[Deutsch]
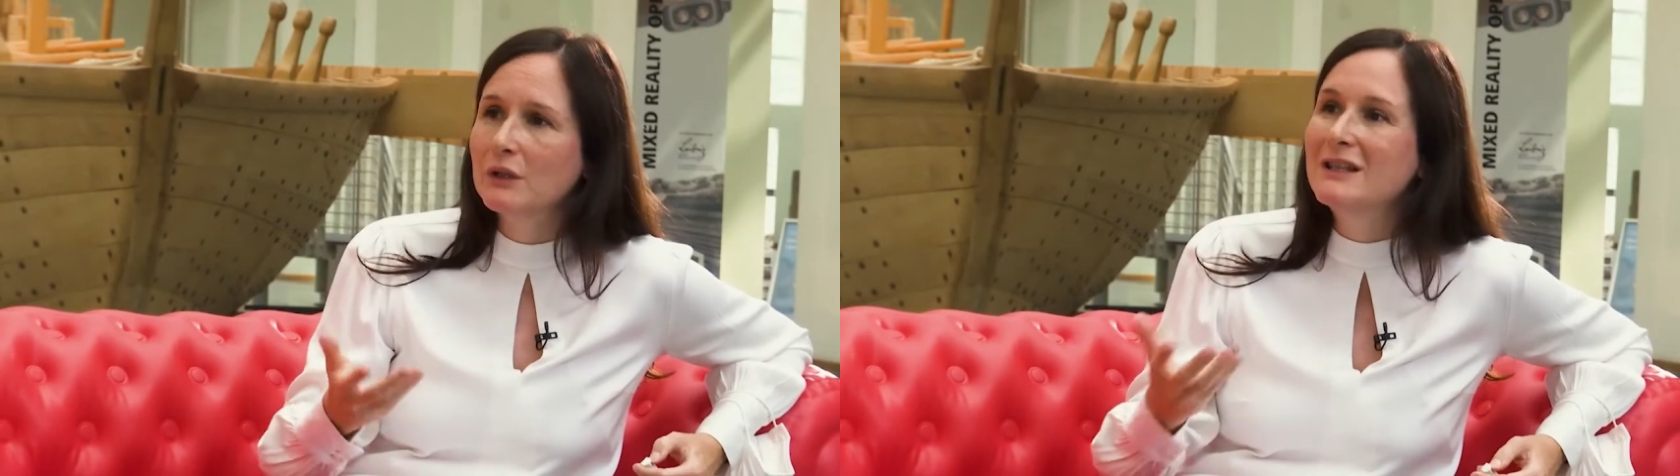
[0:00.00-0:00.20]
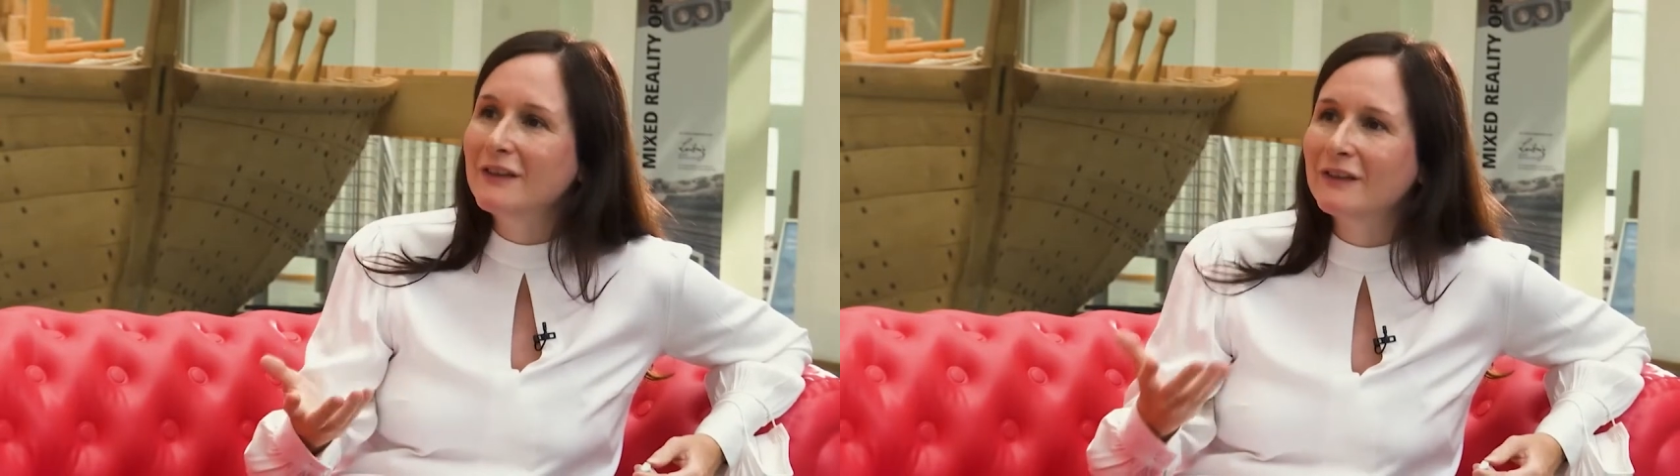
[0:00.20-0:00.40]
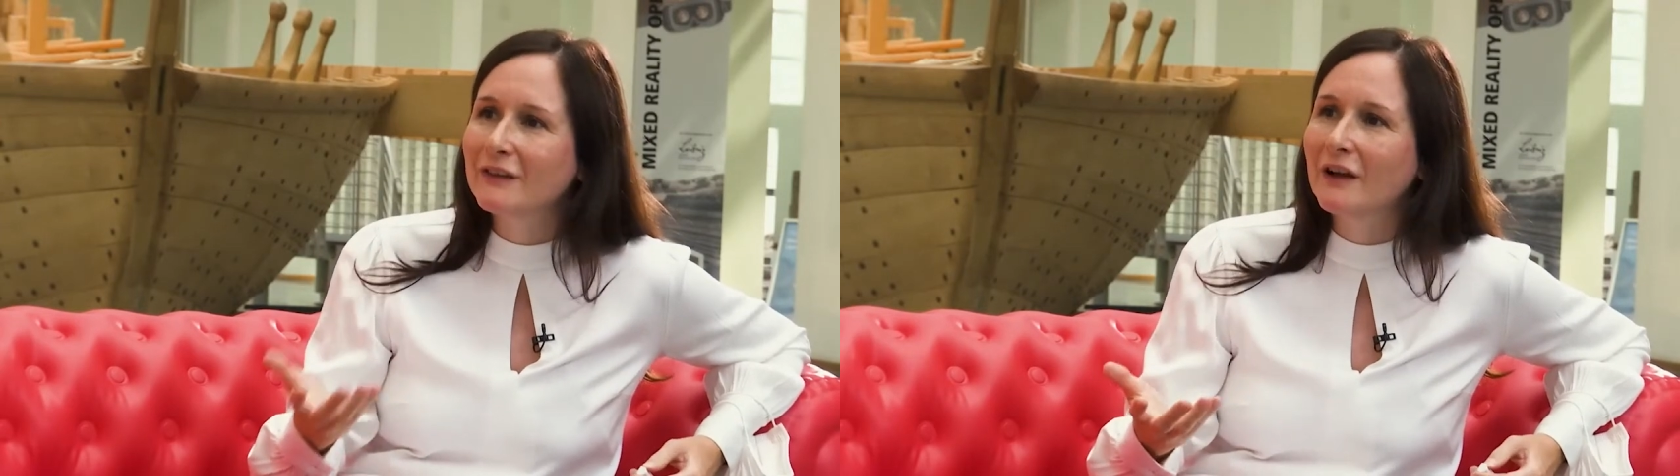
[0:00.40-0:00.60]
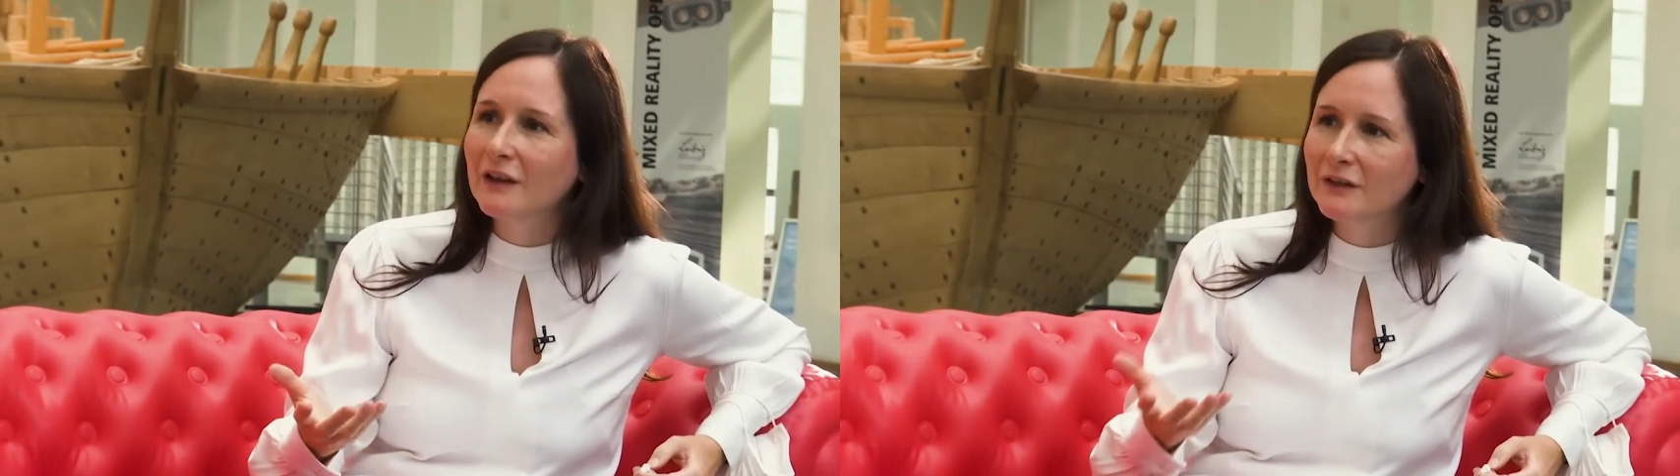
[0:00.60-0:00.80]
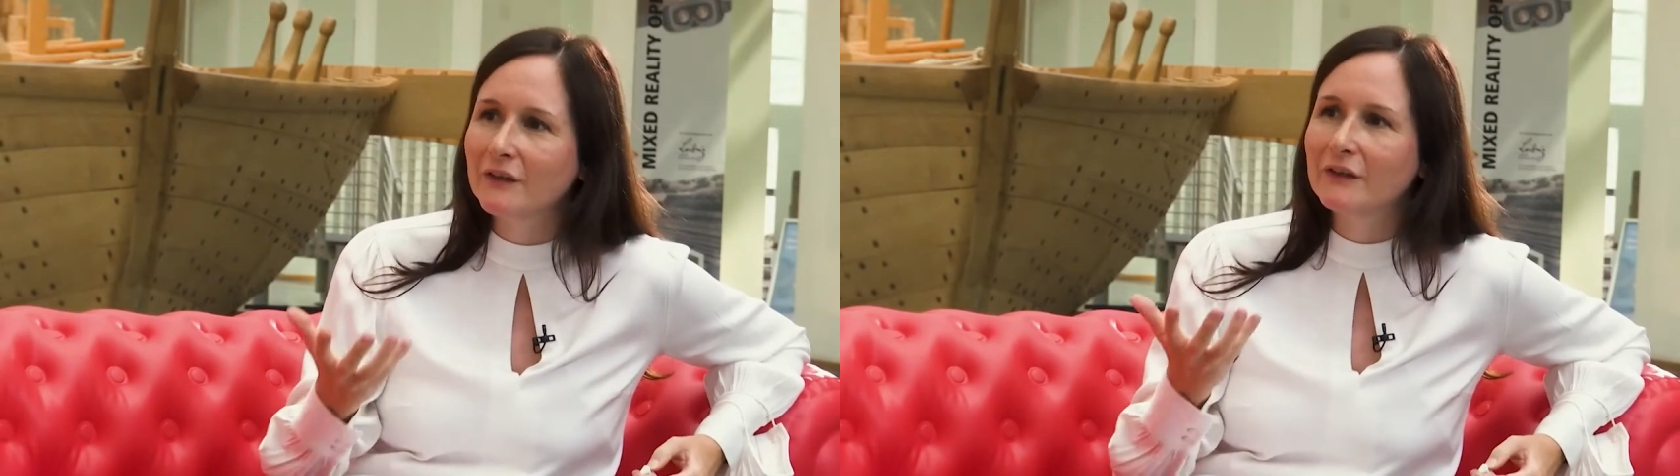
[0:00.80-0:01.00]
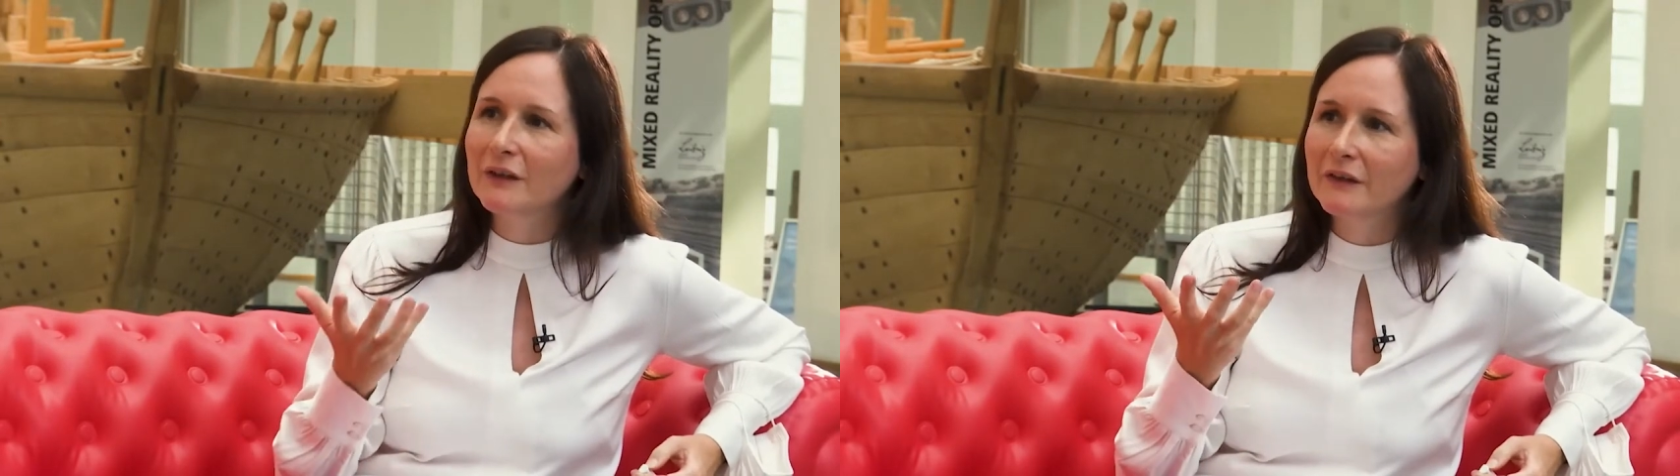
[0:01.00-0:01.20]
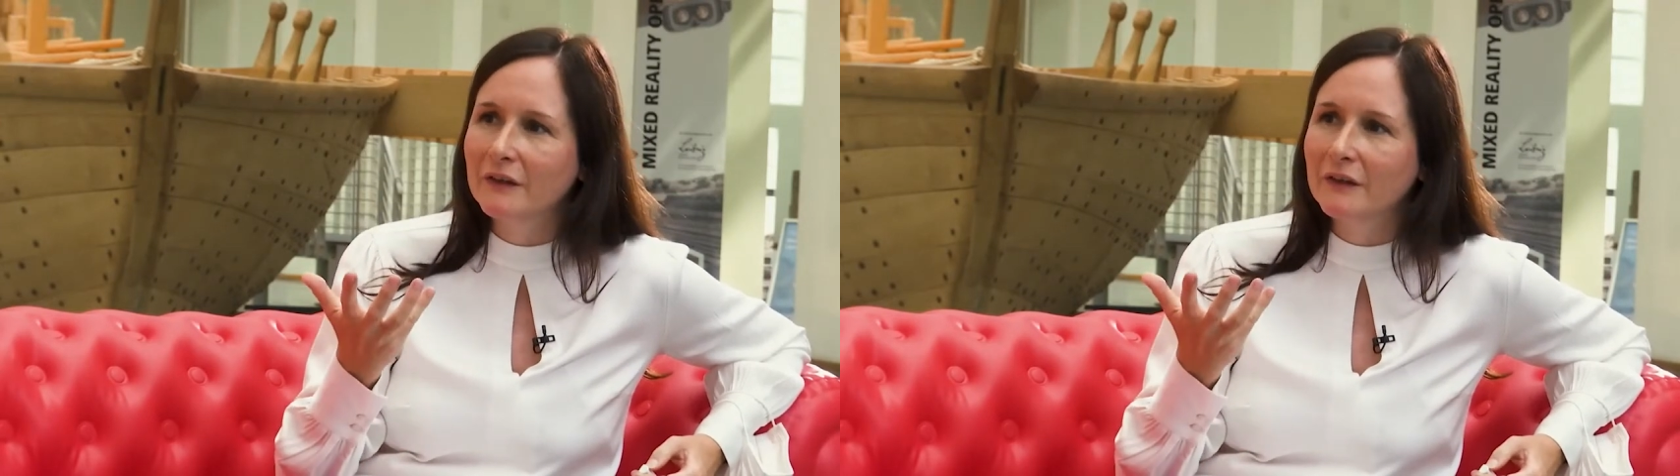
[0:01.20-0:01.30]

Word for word: nicht sagen, dass es als